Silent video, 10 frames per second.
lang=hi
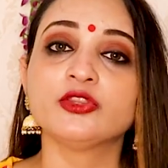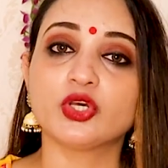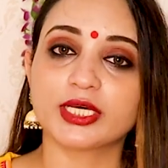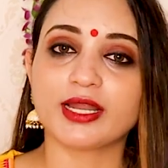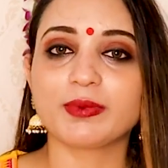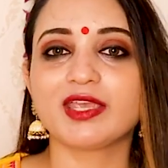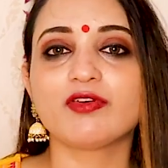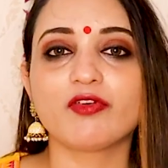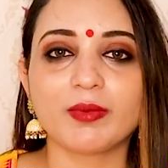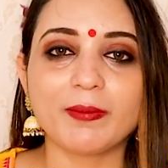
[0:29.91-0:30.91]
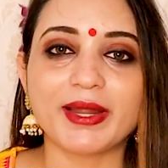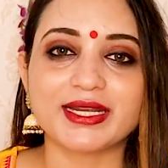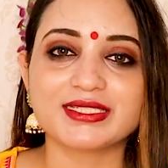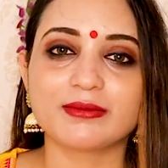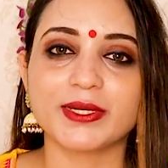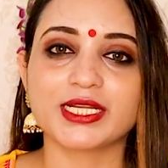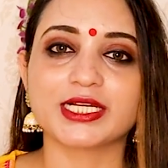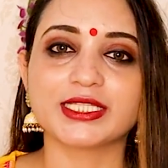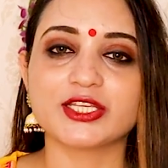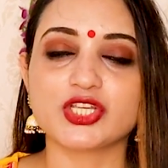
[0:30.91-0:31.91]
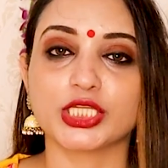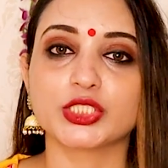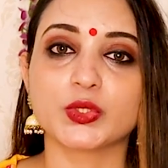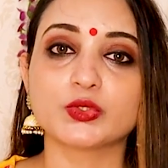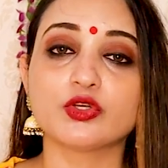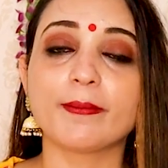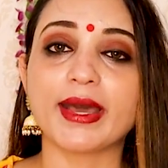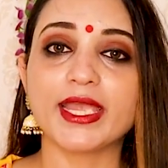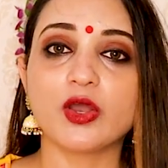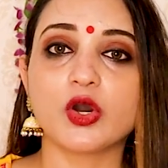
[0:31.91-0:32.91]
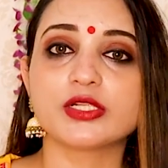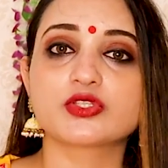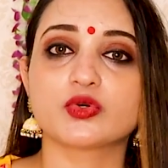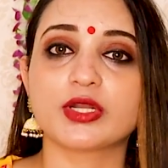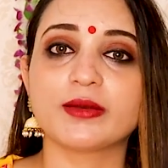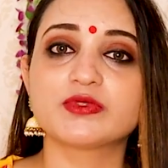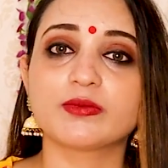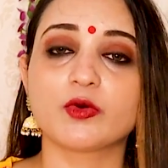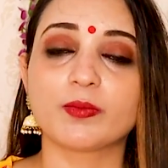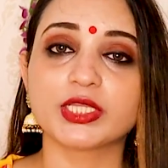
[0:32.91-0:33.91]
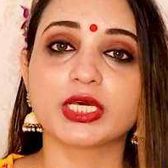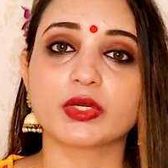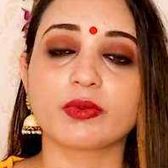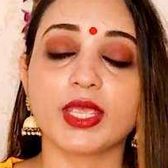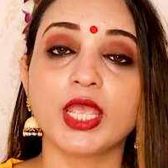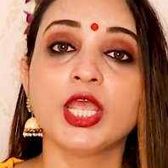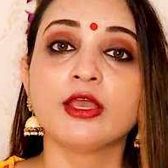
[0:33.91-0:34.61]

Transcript: तो अगर आप गिव अवे में पार्टिसिपेट करना चाहते हो तो माई हॉल स्टोर आप जब ओपन करोगे